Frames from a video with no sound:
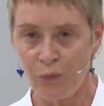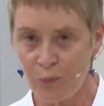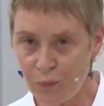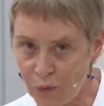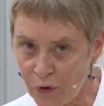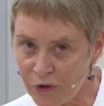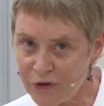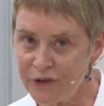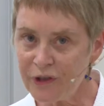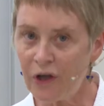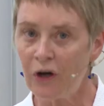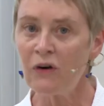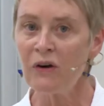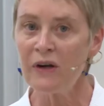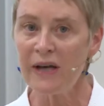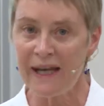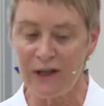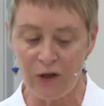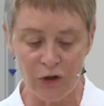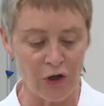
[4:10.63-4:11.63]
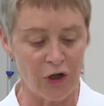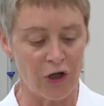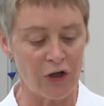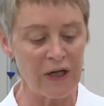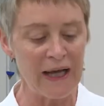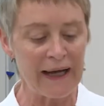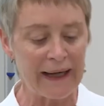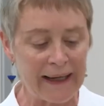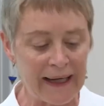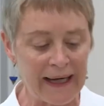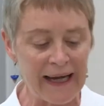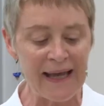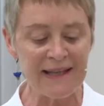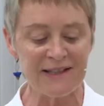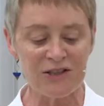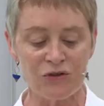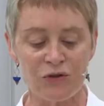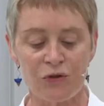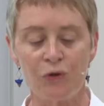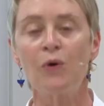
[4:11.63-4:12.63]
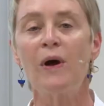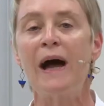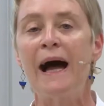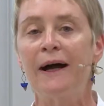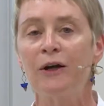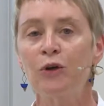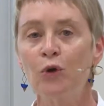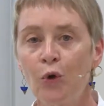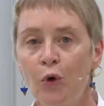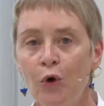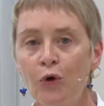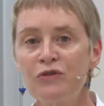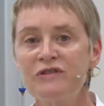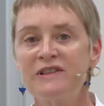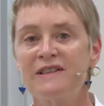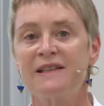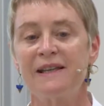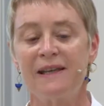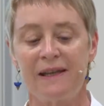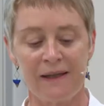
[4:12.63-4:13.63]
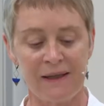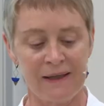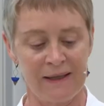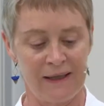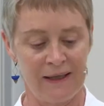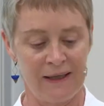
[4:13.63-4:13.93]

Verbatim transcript: Pourtant, l'école reste un creuset,